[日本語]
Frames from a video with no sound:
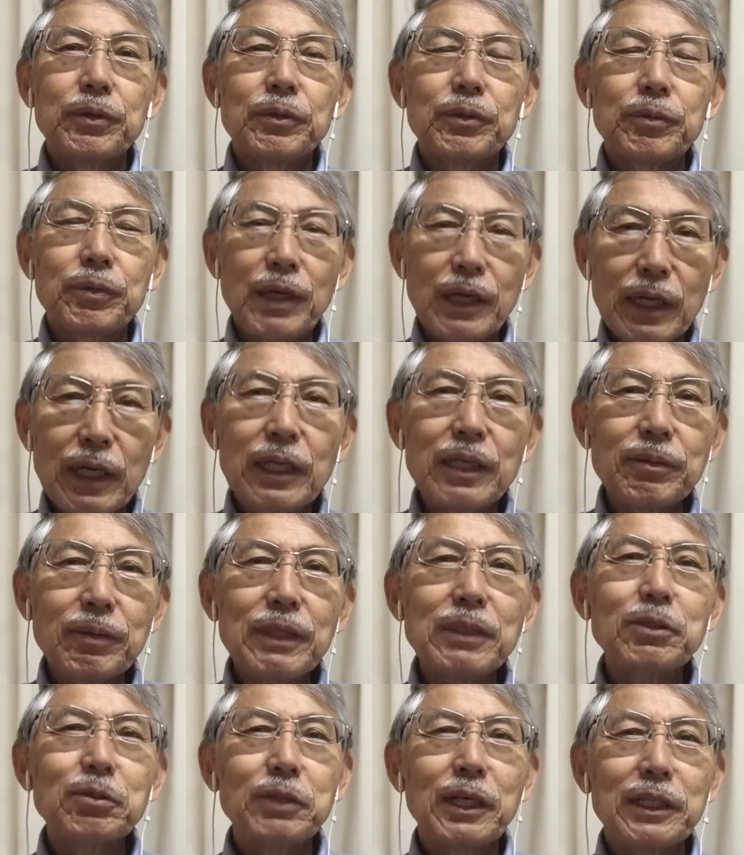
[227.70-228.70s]
分かれば
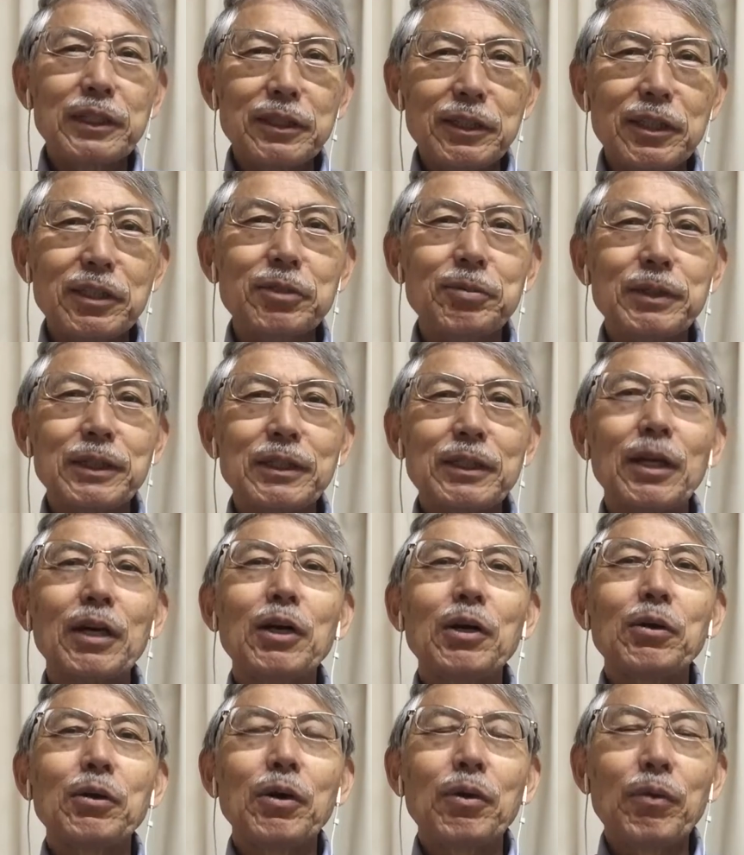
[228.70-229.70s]
というか失礼しました
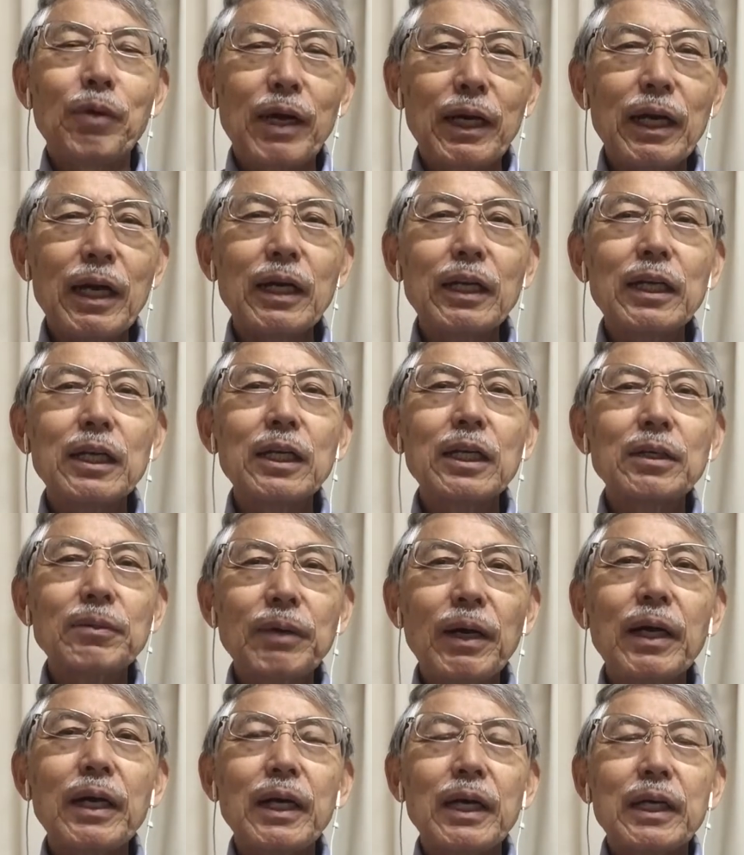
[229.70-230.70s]
若けれ
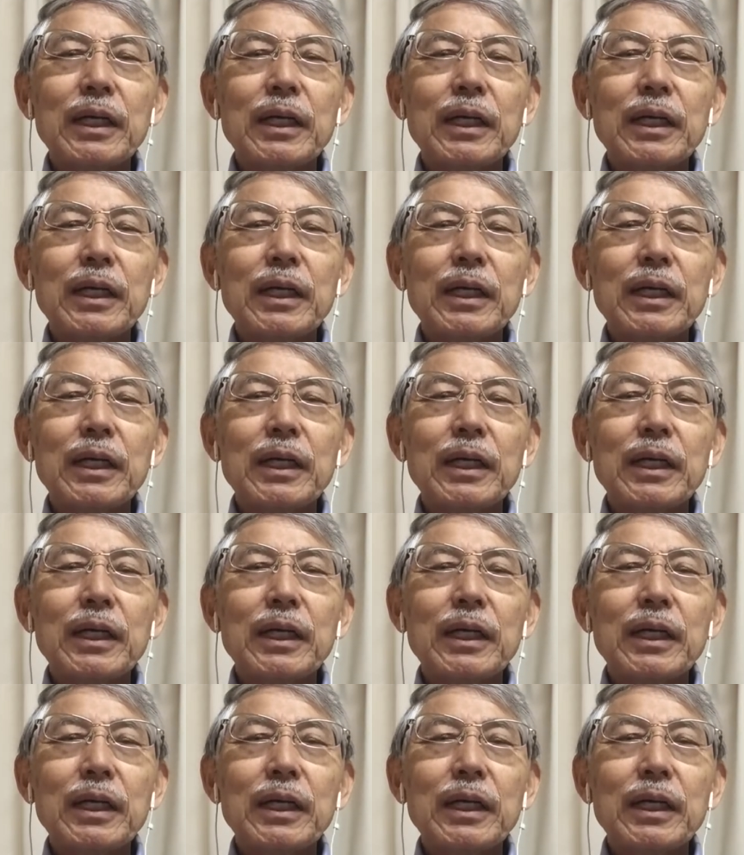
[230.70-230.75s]
ば